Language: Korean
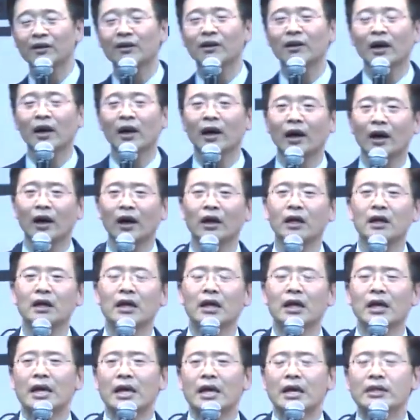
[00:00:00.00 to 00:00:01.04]
그러나
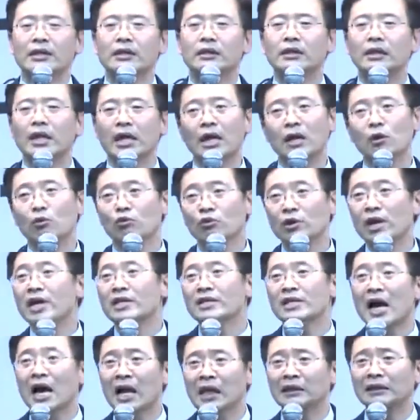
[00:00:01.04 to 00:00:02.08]
우리
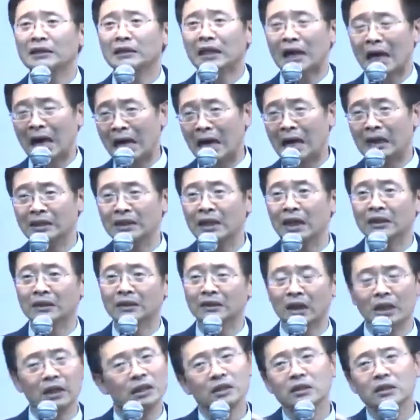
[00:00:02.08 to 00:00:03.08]
회사 알, 알지 않느냐?